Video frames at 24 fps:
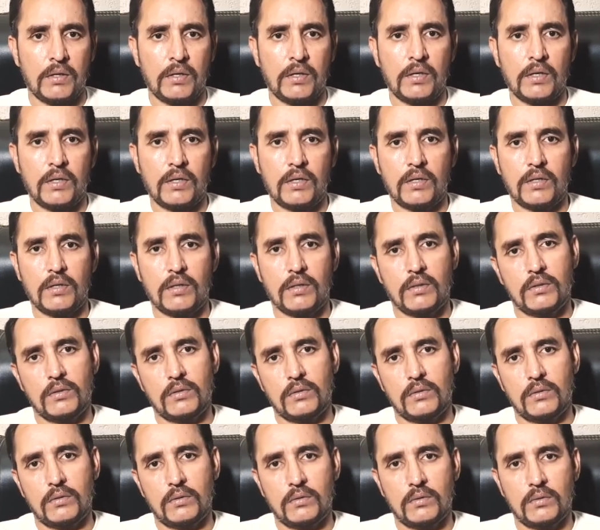एक
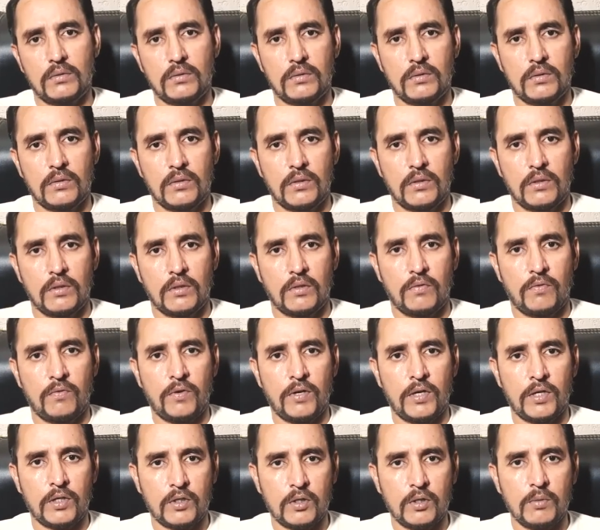
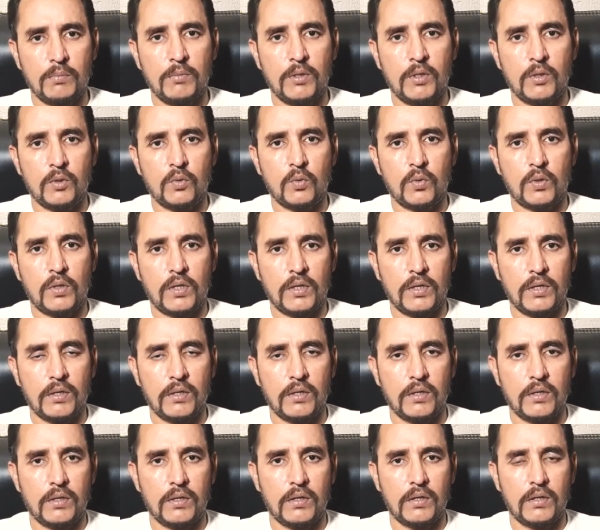फैशन बन चुका है
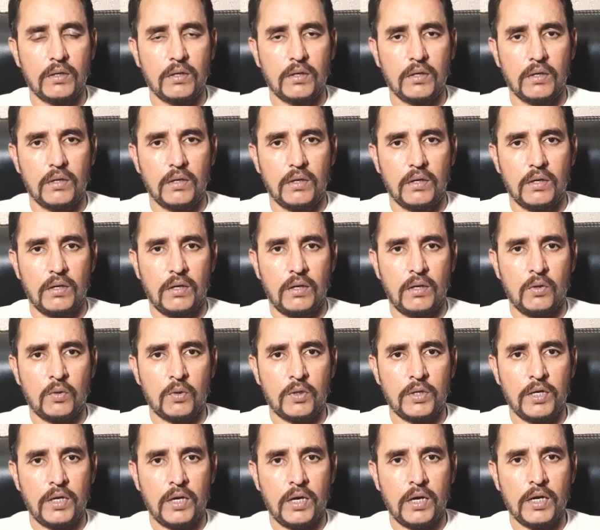और
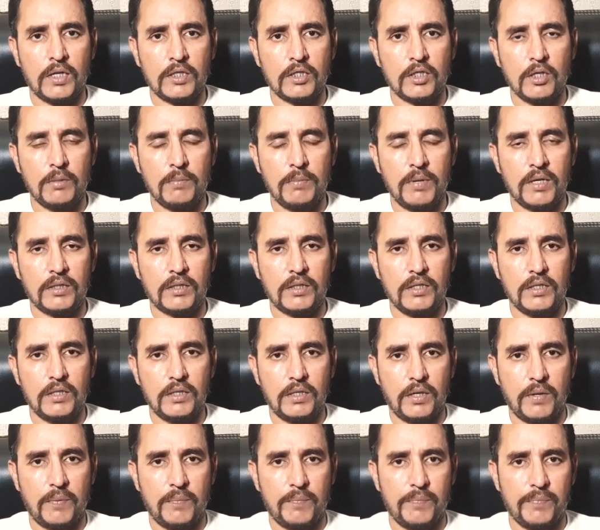ये आज की बात नहीं
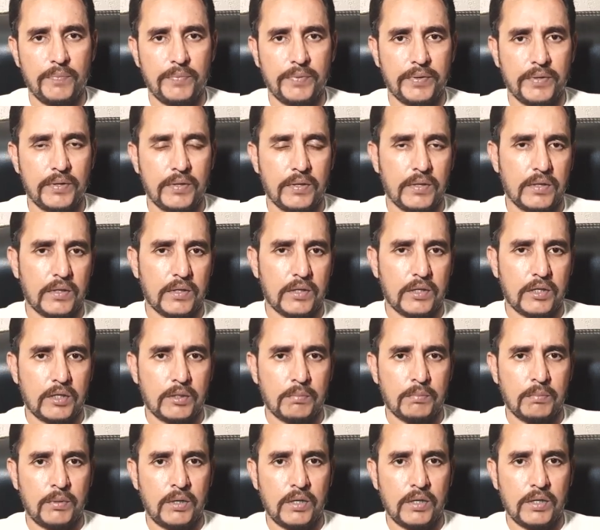है
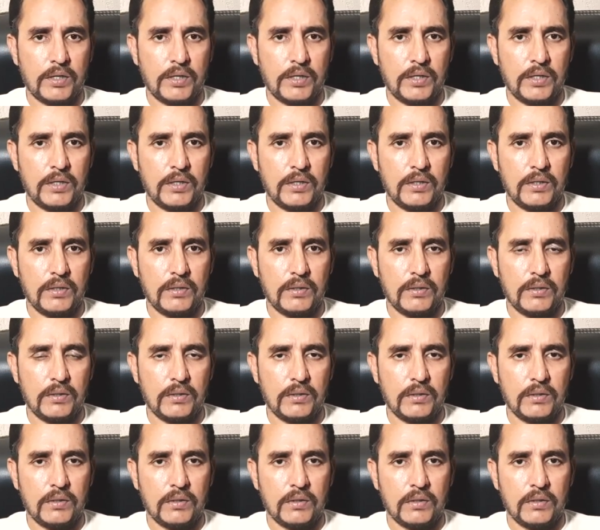बल्कि
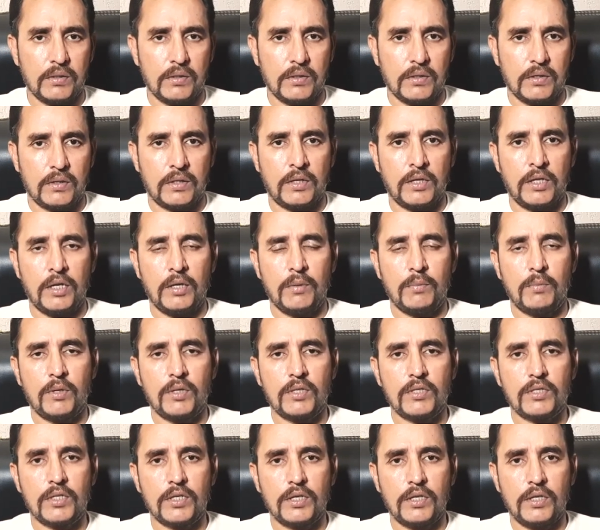डे
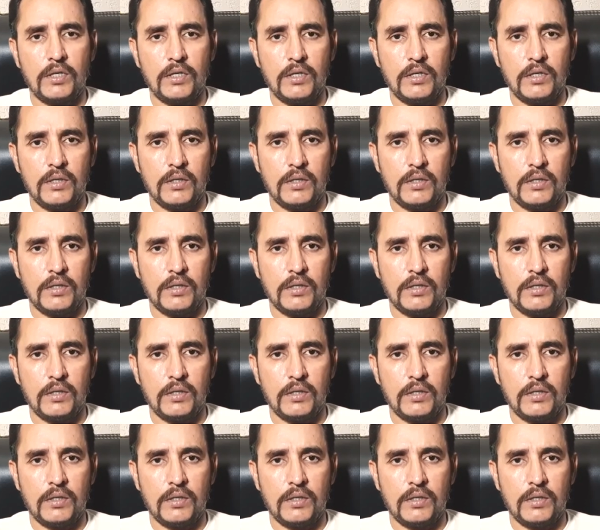वन से ही